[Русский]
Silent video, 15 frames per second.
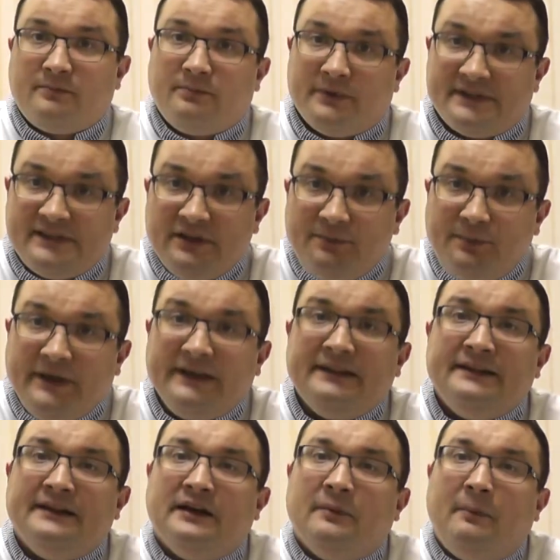
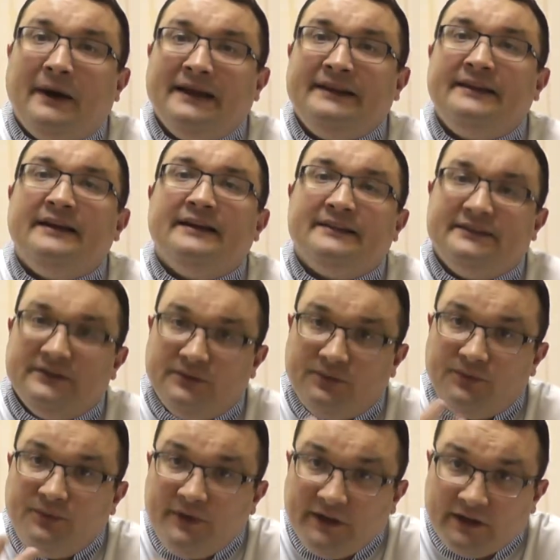постепенное поднятие
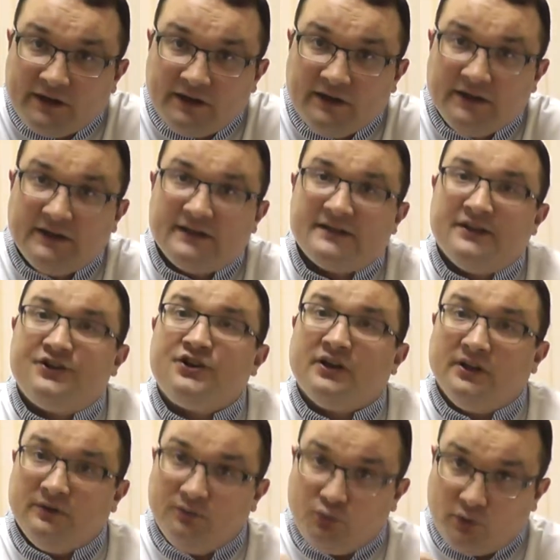вверх,
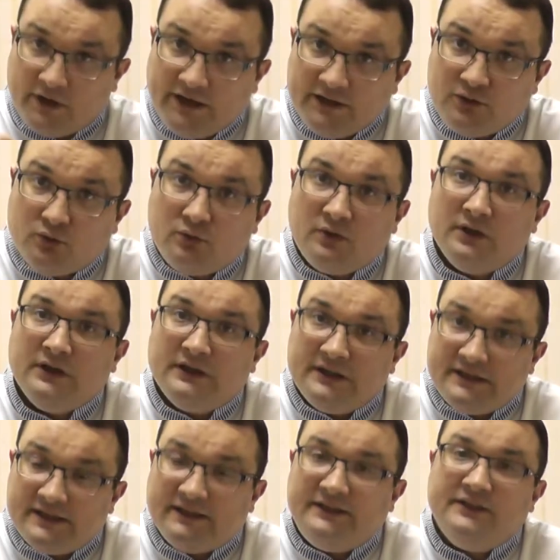сначала в уретру,
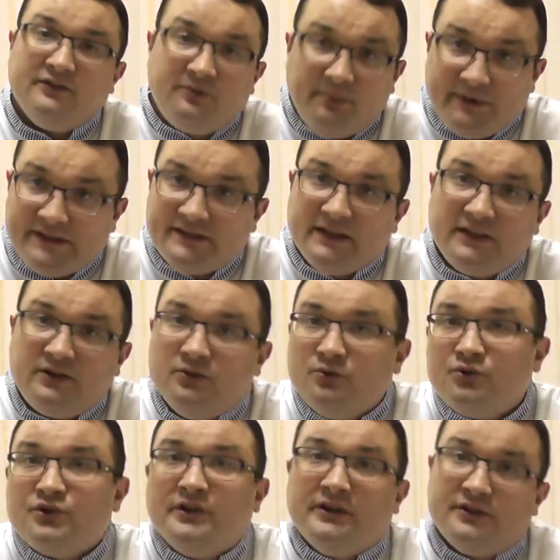затем в предстательную
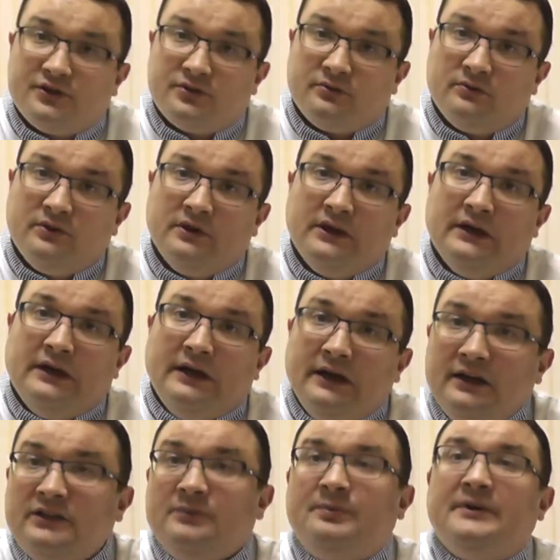железу.
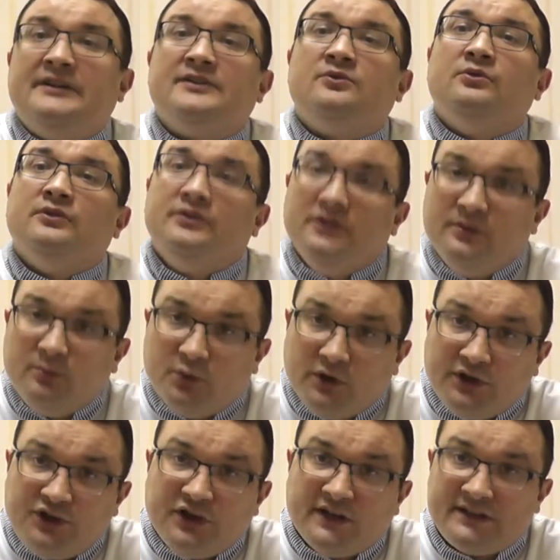Это происходит
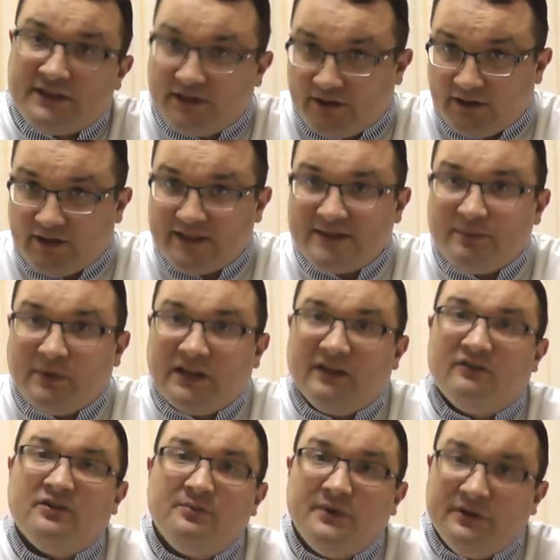наиболее часто как раз с
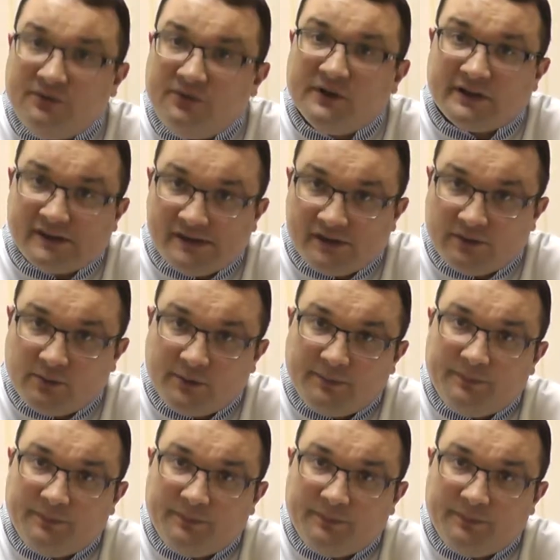половыми инфекциями.